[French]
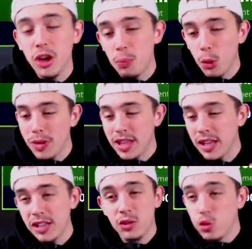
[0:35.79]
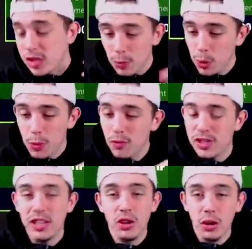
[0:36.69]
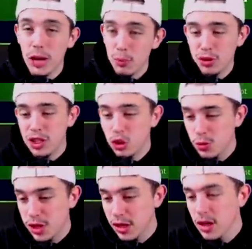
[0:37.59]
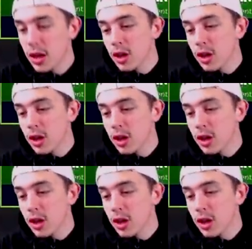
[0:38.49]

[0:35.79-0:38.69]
les gars, pour m'aider, tout simplement vous allez dans la boutique d'objets,